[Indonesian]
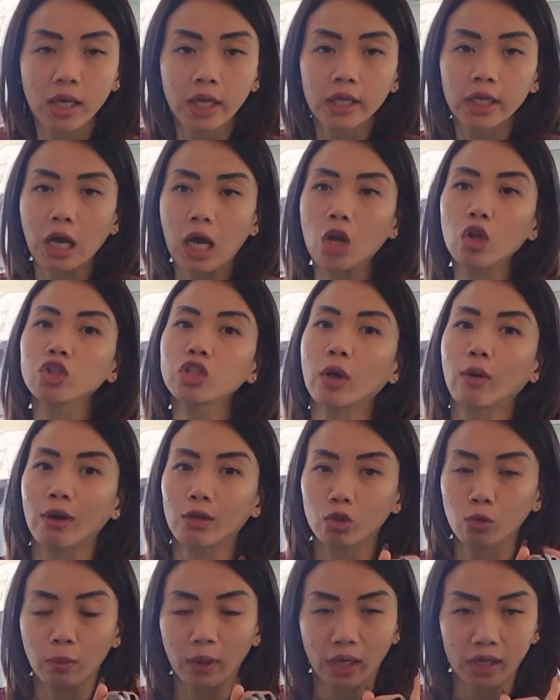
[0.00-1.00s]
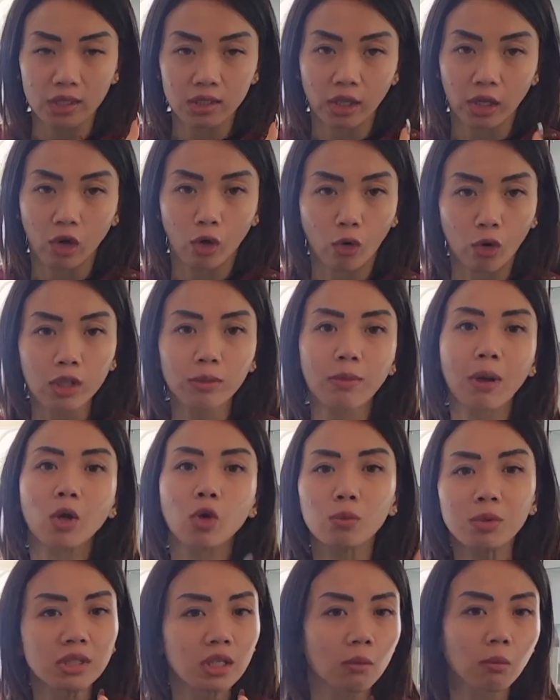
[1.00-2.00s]
kalau cewek itu pakai steroid baru
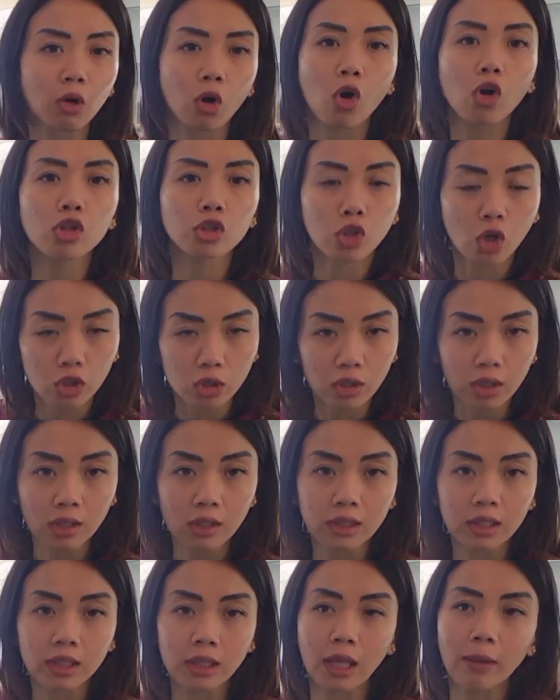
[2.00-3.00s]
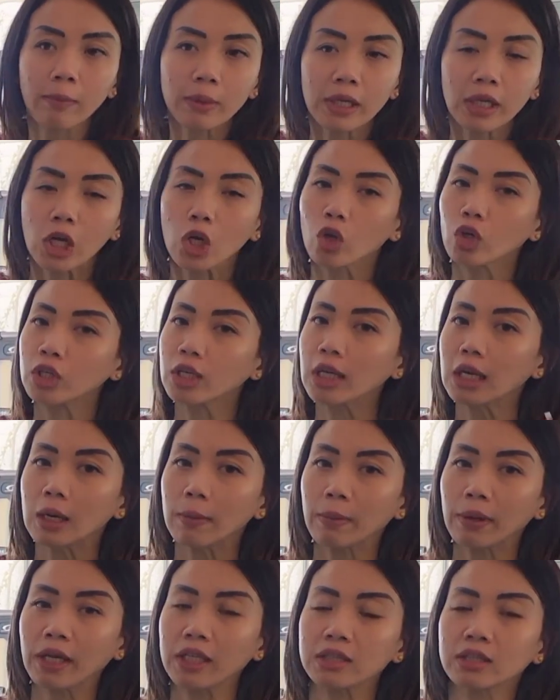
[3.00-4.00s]
bisa berotot tapi kalau dia nggak
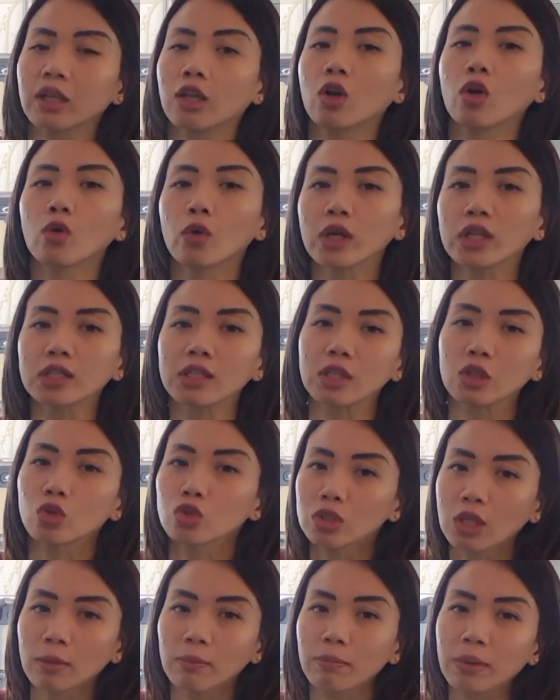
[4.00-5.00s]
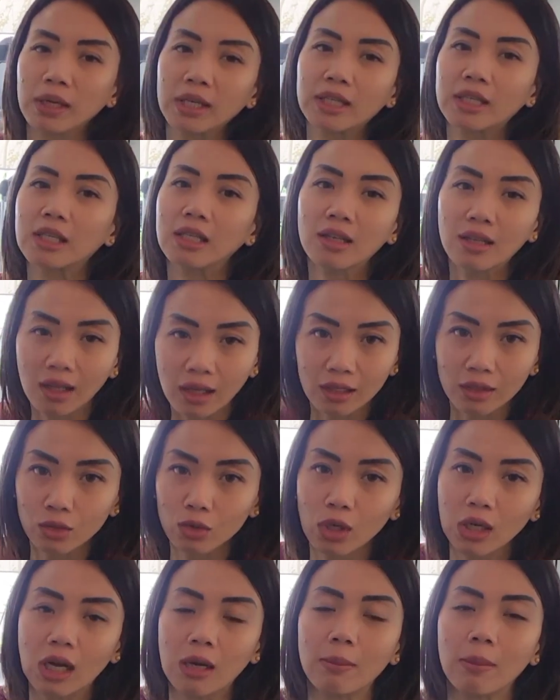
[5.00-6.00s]
pakai steroid itu sampai gila
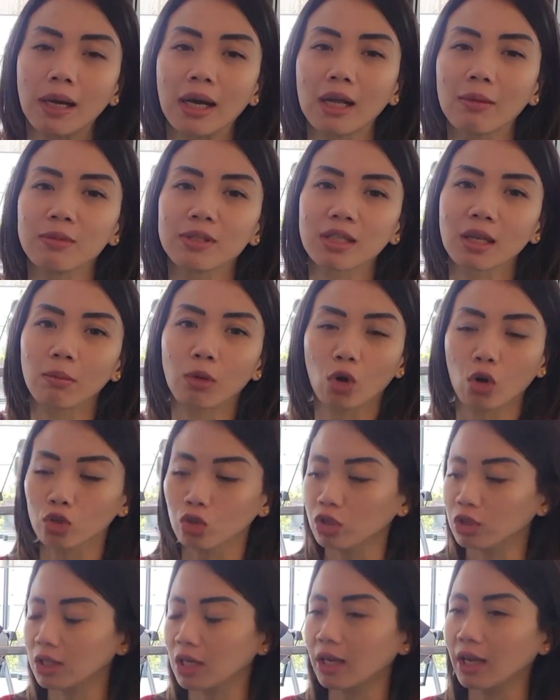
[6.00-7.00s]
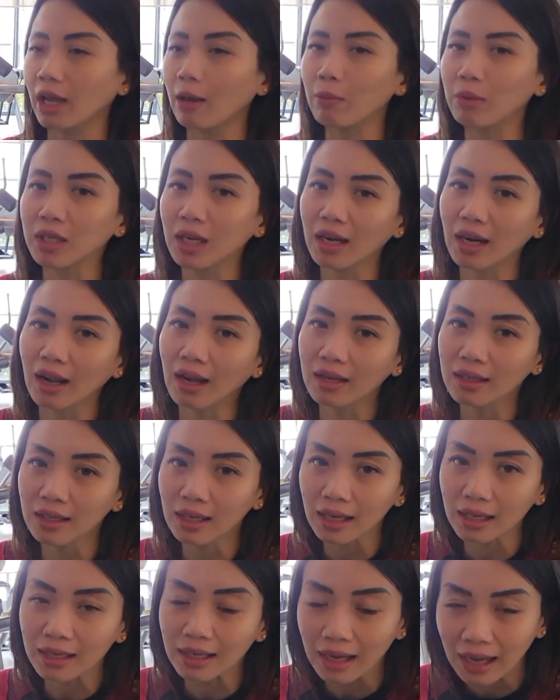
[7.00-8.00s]
juga nggak bakal bisa berotot yang kayak
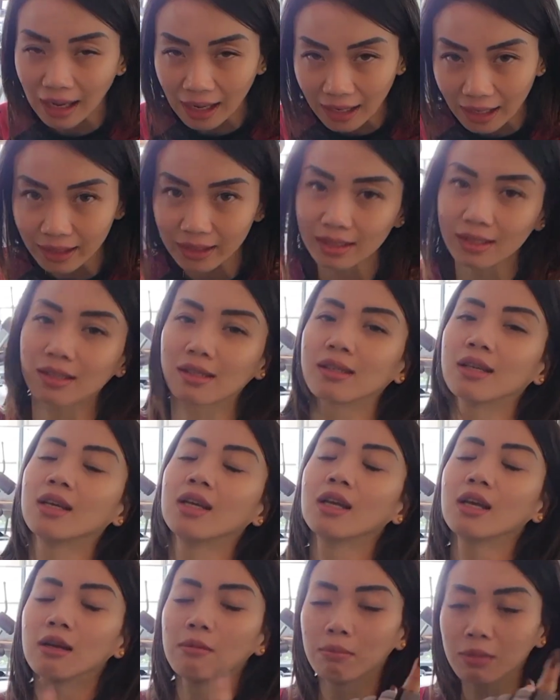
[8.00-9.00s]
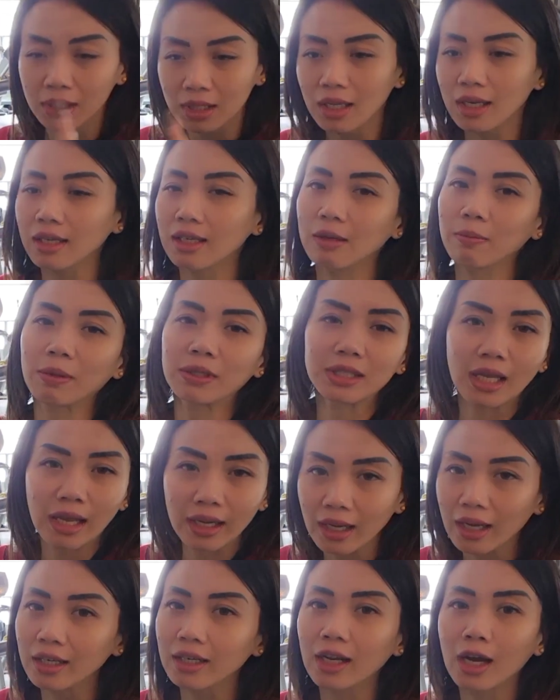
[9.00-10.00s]
binaraga guys bener deh
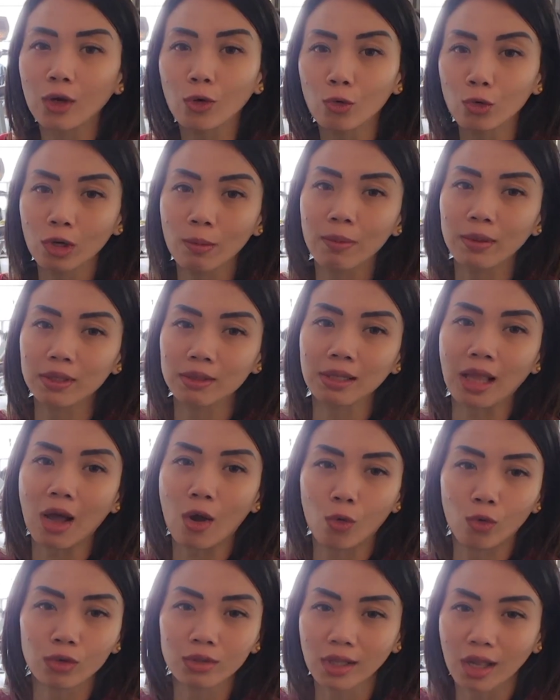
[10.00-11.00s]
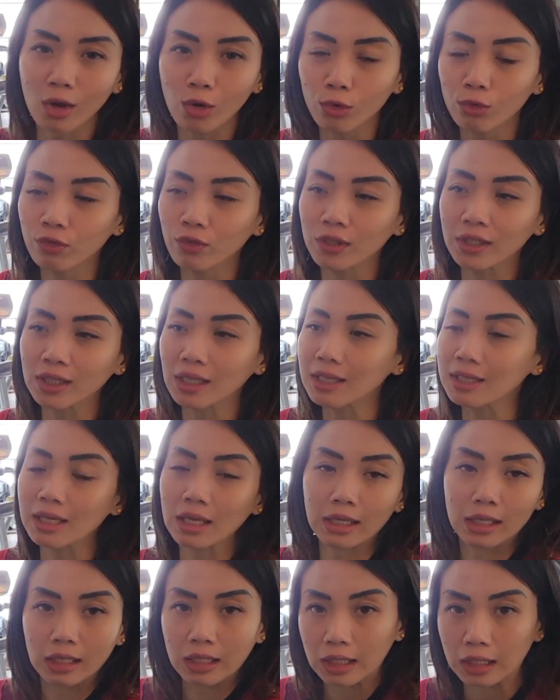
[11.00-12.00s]
percaya deh aku udah bertahun-tahun fitness ya
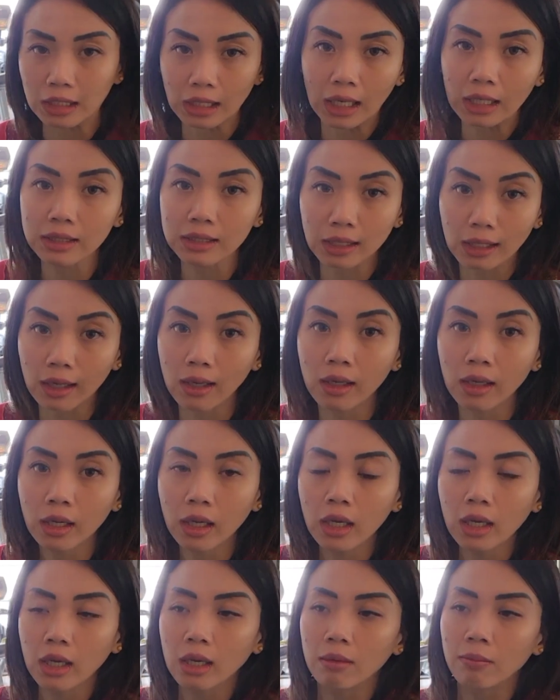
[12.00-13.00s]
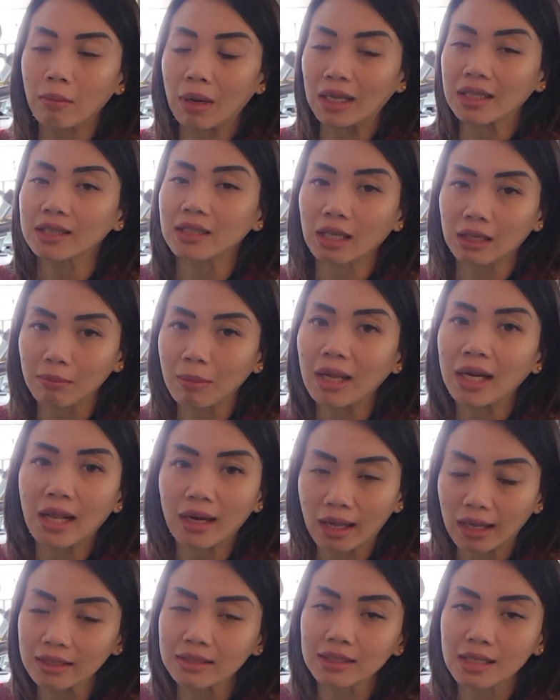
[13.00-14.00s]
gini-gini aja maintain badan
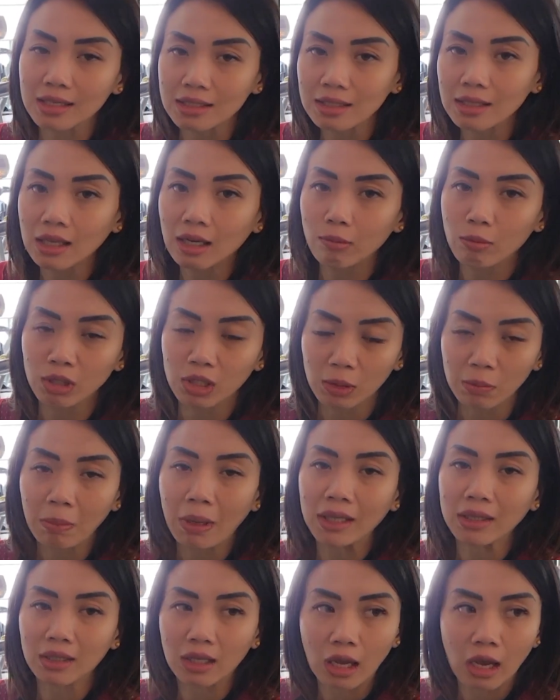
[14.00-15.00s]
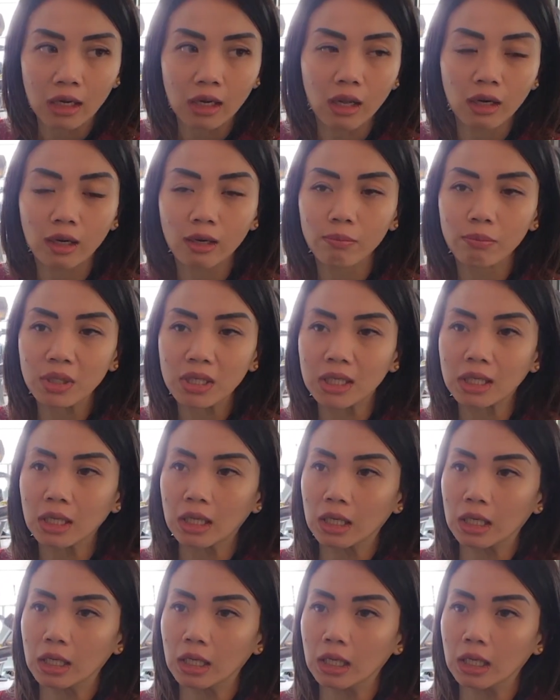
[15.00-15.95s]
aja sih lebih tepatnya dan lebih ke